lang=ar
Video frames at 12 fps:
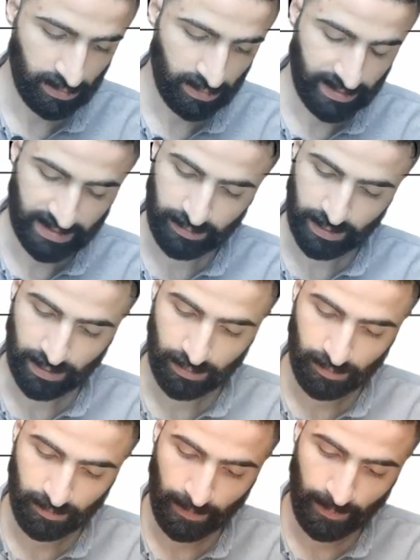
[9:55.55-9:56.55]
الاجابه ايه
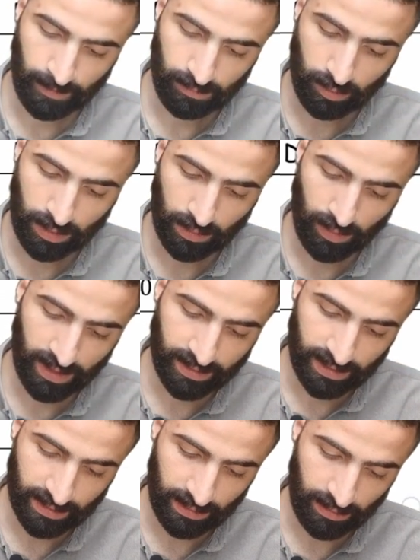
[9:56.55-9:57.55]
ممكن واحد
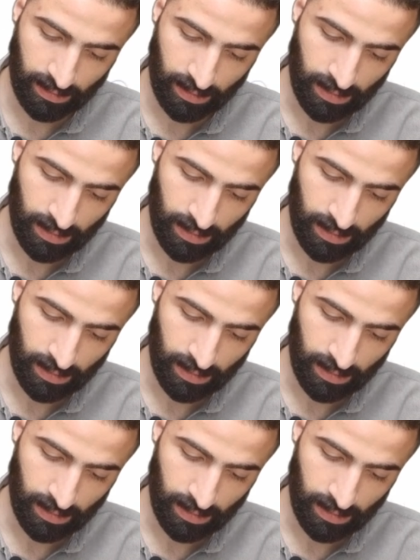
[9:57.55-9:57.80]
تاني